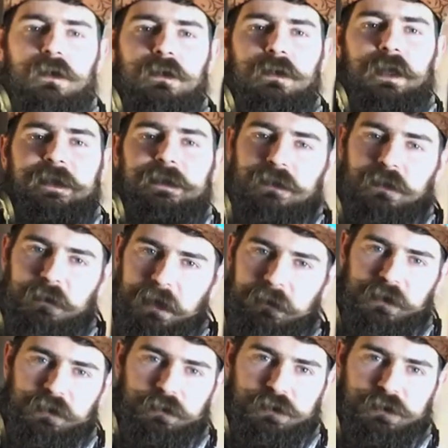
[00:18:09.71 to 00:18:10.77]
Ok, to
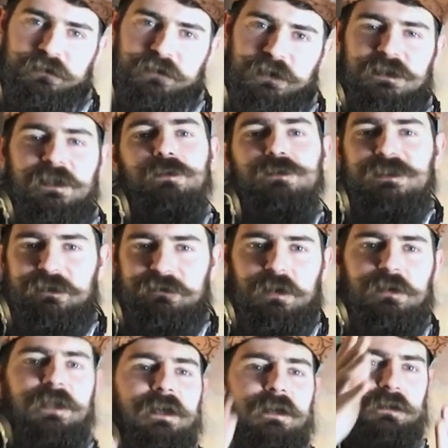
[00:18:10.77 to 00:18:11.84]
mamy już wszystko
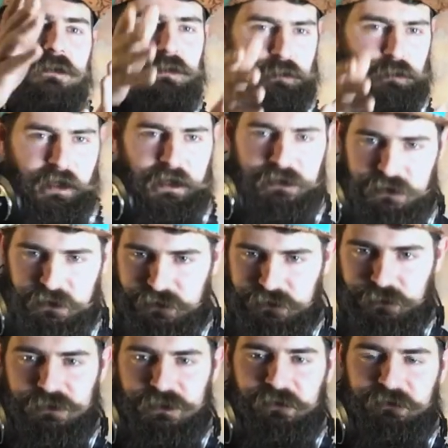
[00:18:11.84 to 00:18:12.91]
ustawione, ujęcie
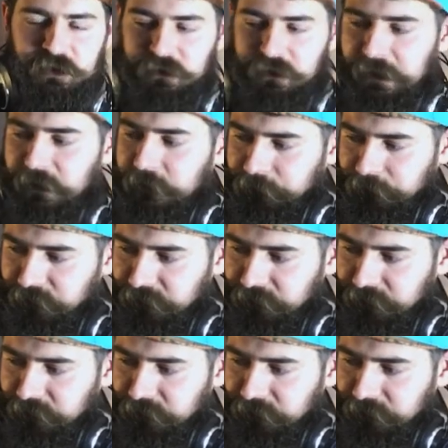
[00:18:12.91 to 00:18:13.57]
jest ustawione,